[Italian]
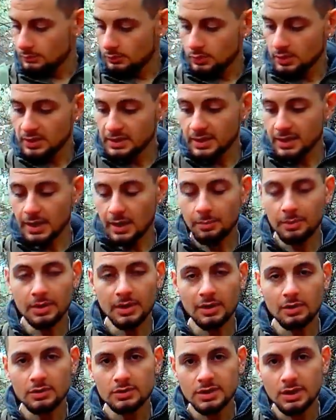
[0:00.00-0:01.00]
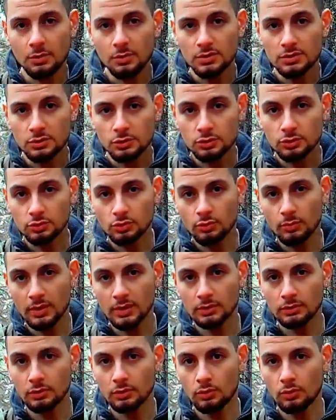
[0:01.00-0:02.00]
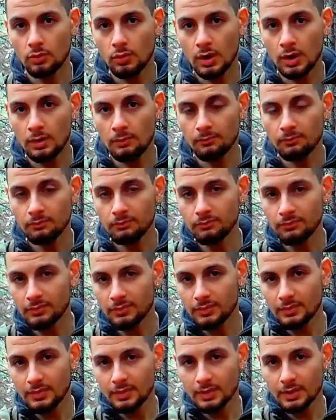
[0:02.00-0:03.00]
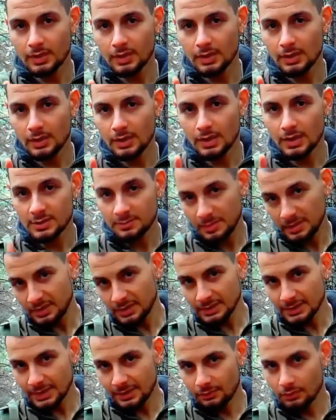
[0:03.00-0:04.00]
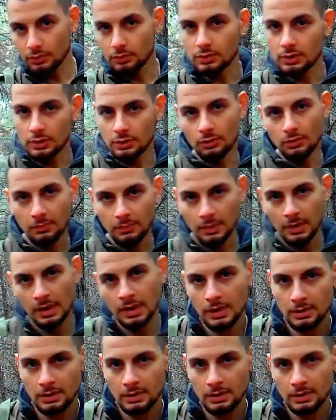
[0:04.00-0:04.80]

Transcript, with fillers: volete capire cos'è questo strumento qua, aspettate che ve lo dico.